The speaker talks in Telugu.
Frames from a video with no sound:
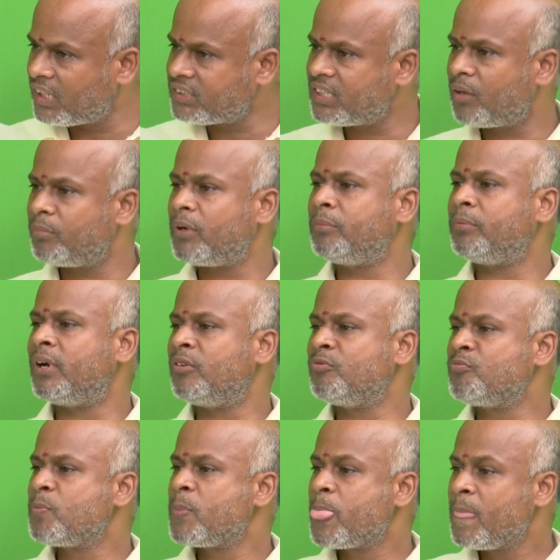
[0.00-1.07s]
క్లాస్ నా పాప
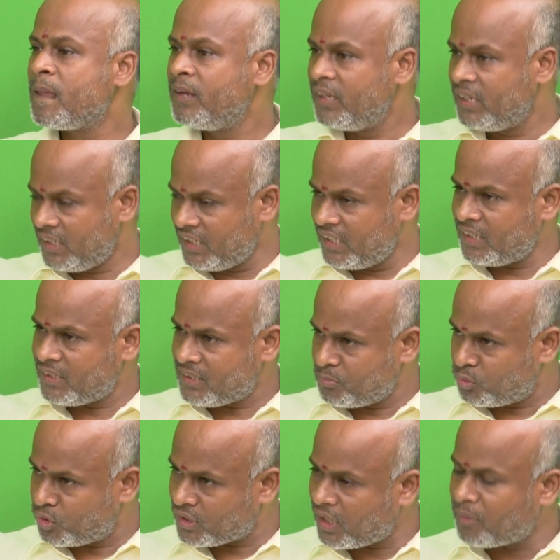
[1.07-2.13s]
ఈ
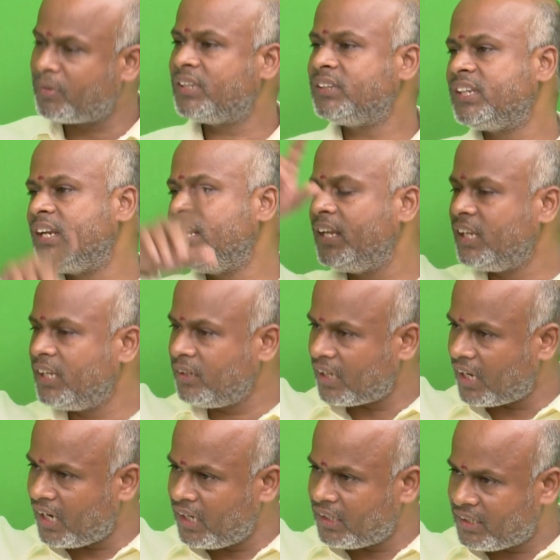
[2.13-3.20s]
ముఖ్యమంత్రి
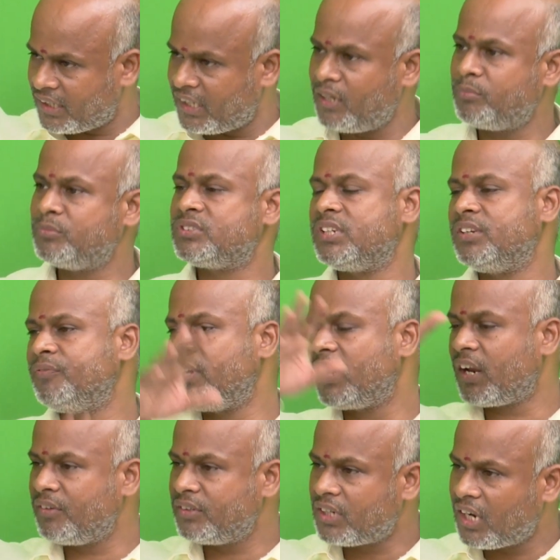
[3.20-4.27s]
అండ్ టీం స్టీఫెన్
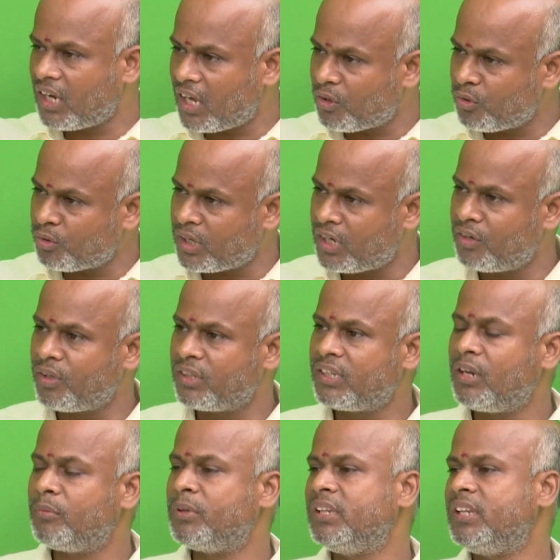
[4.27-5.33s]
రవీంద్ర గారు రెండు
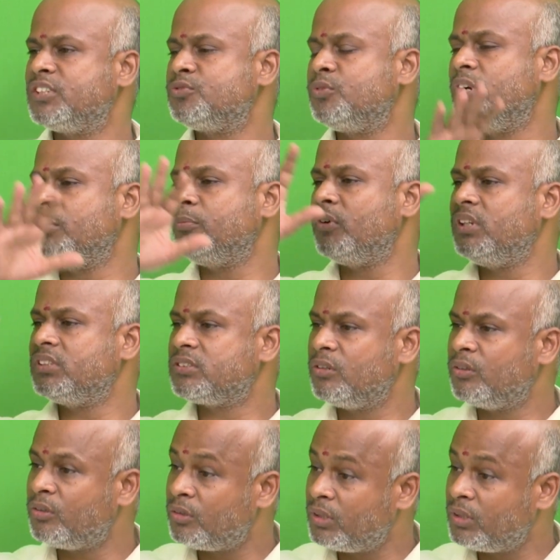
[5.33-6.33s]
వందల మంది ఎస్ఓటి పోలీసులు